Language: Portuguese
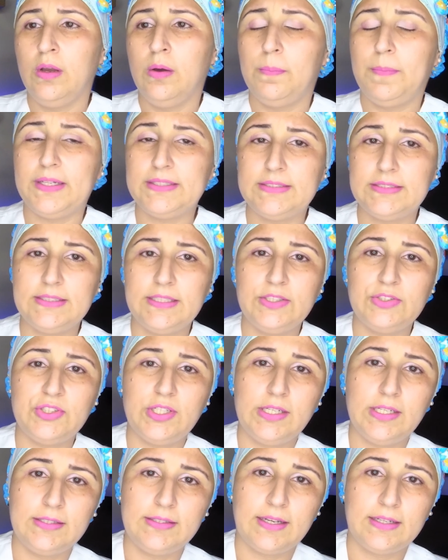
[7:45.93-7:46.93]
O paciente
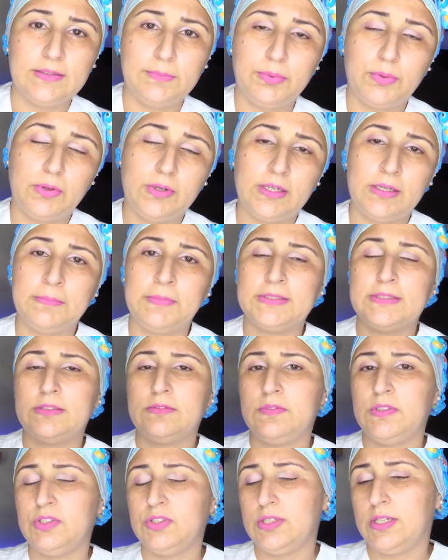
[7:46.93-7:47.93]
ele está em
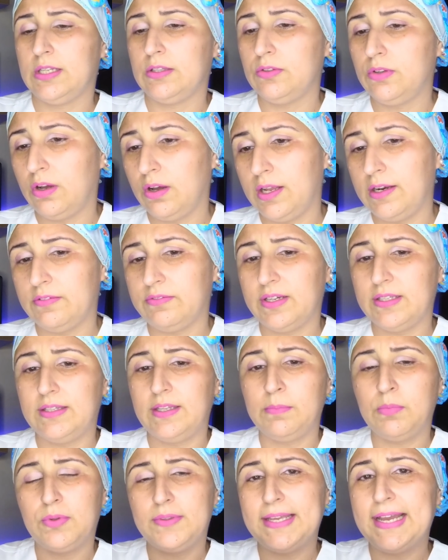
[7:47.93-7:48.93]
programação ventilatória, vai
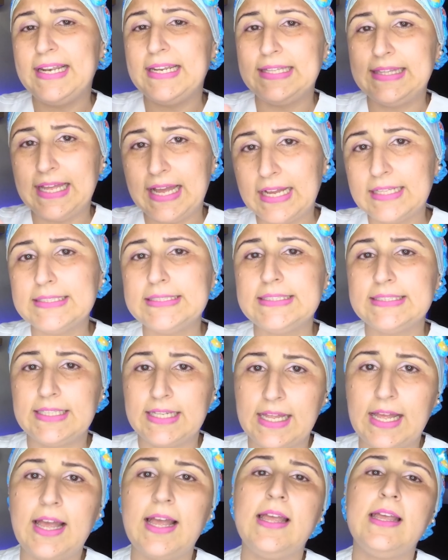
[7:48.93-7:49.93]
ter modalidades
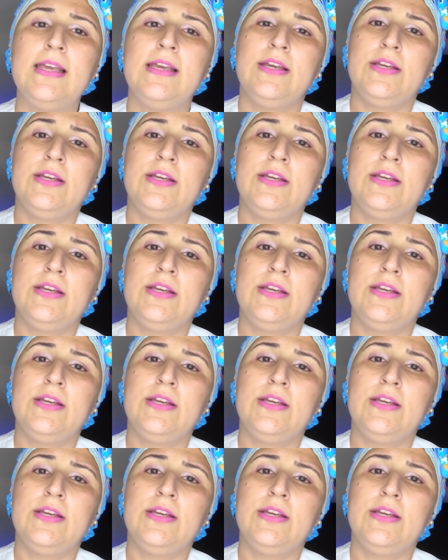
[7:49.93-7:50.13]
lá